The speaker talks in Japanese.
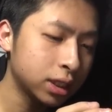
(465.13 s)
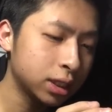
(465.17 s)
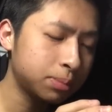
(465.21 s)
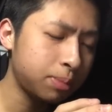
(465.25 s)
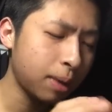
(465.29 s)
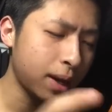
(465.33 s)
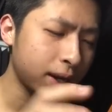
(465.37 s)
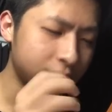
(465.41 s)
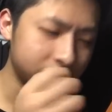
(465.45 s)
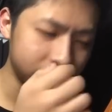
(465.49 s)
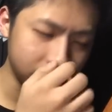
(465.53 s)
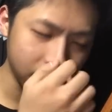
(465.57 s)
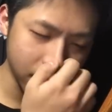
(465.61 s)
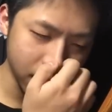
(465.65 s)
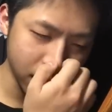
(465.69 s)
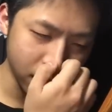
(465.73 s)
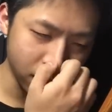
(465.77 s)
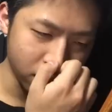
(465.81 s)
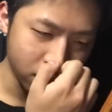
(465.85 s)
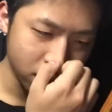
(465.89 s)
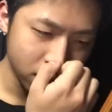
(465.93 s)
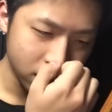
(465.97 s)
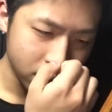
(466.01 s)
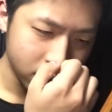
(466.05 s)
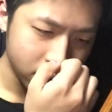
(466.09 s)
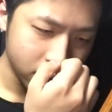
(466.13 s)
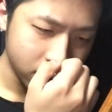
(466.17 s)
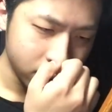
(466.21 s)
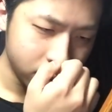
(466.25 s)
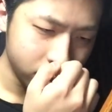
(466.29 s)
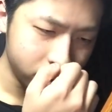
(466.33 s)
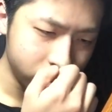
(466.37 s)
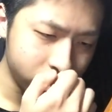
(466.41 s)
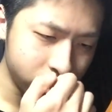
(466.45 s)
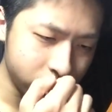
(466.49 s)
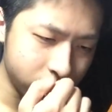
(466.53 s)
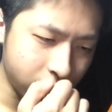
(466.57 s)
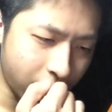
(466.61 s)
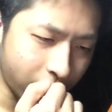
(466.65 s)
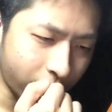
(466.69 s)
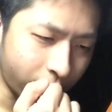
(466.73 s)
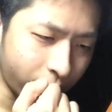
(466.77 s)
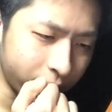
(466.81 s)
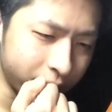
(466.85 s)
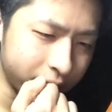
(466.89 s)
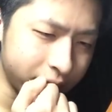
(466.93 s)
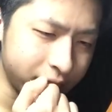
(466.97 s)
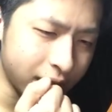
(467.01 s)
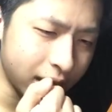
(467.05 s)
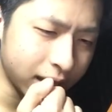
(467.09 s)
スパーキーじゃねえようわ
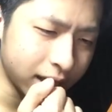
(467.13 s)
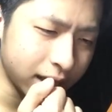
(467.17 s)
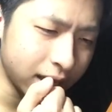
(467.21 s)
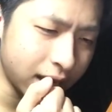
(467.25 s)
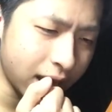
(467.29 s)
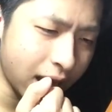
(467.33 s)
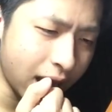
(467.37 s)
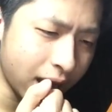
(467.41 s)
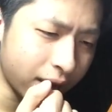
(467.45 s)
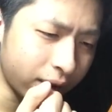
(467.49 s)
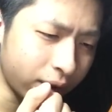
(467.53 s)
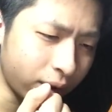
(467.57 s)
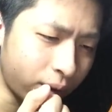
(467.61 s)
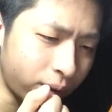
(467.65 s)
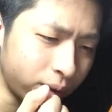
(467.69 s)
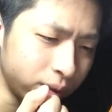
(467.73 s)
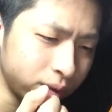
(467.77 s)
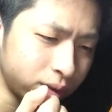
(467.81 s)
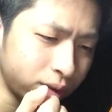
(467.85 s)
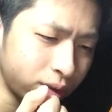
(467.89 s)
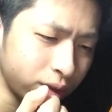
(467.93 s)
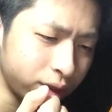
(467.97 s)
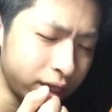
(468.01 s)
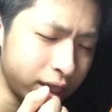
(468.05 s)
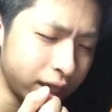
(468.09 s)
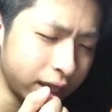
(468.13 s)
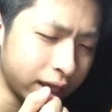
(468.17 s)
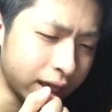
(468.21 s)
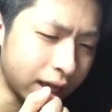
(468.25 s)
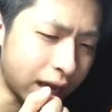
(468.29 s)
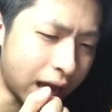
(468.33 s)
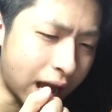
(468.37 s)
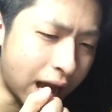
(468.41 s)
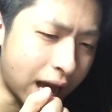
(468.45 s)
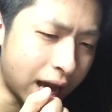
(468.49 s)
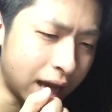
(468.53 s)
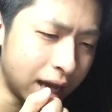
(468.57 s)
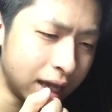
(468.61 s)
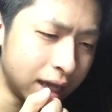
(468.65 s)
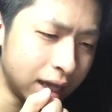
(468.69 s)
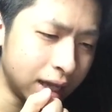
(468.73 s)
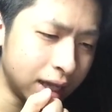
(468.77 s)
これ嫌だなこれ本当に嫌だな